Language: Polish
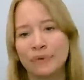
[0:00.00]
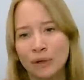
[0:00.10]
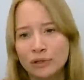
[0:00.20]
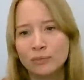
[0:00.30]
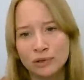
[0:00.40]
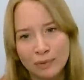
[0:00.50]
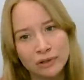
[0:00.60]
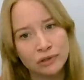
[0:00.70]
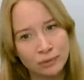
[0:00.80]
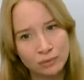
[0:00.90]
o tym
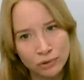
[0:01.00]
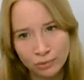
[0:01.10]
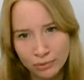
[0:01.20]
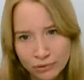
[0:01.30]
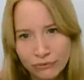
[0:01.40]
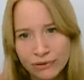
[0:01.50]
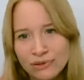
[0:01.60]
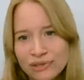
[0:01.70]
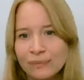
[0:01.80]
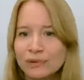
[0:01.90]
rozmawiać i to może być
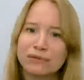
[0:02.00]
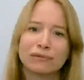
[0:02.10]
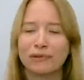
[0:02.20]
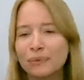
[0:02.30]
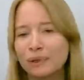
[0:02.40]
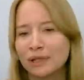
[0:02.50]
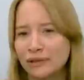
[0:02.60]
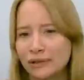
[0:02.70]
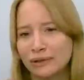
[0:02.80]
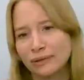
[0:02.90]
wyjściem no w ogóle
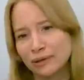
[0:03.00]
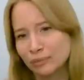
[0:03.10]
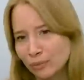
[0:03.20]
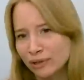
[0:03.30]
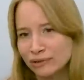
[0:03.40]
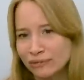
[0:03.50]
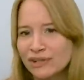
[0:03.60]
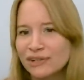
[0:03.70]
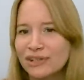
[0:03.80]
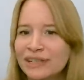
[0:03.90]
do jakby bardzo
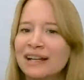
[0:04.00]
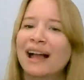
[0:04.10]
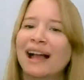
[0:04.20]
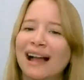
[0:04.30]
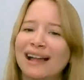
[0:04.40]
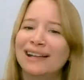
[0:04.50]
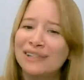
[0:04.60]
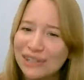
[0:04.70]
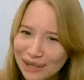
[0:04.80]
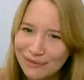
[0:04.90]
ważnej e, i
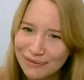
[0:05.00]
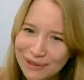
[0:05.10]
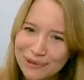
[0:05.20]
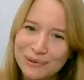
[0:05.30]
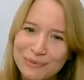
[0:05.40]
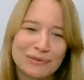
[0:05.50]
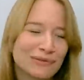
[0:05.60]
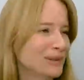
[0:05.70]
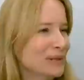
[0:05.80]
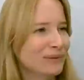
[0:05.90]
ciekawej
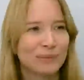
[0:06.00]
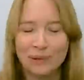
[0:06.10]
rozmowy, nie wiem,